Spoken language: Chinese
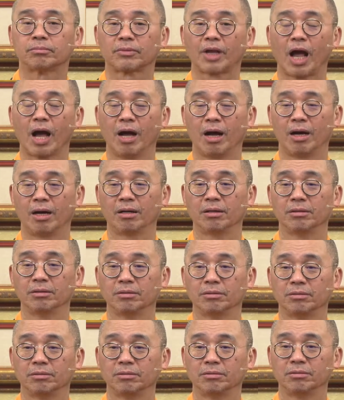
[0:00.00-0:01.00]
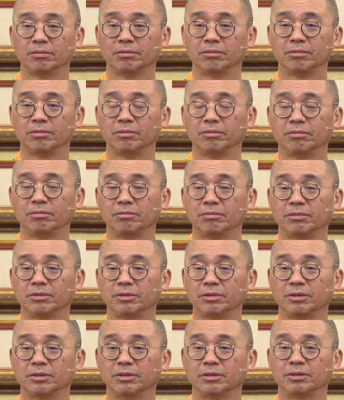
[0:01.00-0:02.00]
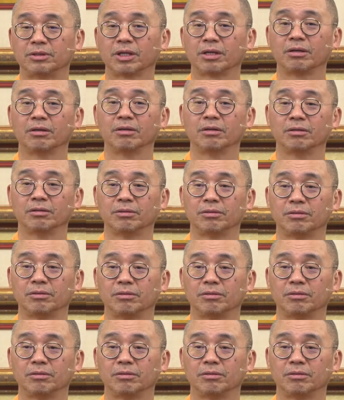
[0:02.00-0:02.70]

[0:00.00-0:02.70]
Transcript: 啦，这个。